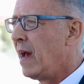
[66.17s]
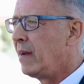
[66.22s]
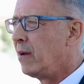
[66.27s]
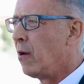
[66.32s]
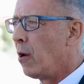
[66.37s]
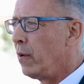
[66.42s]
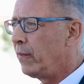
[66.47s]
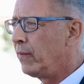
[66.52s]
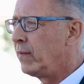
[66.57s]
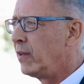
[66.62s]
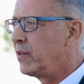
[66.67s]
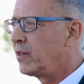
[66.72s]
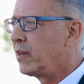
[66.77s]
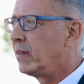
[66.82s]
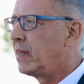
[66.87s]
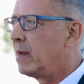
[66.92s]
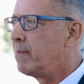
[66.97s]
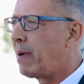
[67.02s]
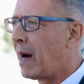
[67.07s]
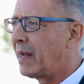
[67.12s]
Eine
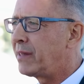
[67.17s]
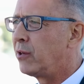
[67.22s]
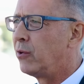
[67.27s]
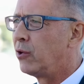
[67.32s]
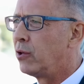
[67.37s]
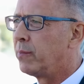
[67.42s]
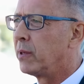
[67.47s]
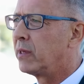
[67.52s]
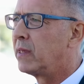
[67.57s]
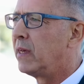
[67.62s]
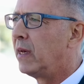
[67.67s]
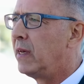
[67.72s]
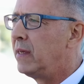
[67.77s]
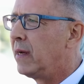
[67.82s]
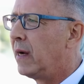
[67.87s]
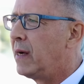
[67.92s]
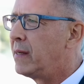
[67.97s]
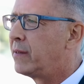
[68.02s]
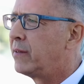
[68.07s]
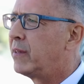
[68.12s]
öffentliche Debatte über die
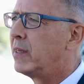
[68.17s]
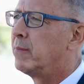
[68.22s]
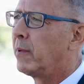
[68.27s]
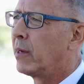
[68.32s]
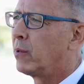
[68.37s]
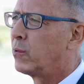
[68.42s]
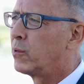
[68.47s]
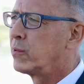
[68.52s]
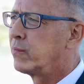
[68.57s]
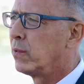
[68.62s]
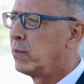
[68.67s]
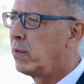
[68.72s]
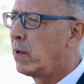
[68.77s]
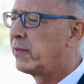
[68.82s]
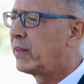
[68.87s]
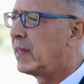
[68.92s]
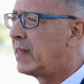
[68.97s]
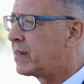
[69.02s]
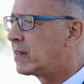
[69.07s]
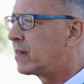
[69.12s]
Inhalte, die man uns
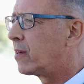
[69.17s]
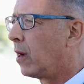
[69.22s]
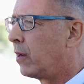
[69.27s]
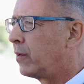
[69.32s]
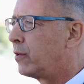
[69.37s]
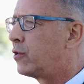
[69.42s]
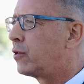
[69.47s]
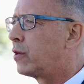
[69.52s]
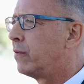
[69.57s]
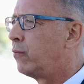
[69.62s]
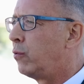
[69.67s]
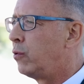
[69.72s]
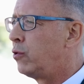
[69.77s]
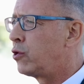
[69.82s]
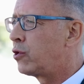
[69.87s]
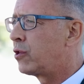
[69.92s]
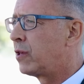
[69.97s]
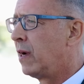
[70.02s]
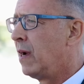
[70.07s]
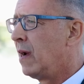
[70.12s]
vorwirft, ist gar nicht
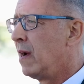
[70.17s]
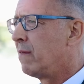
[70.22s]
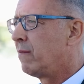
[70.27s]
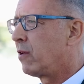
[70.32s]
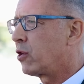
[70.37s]
gewünscht.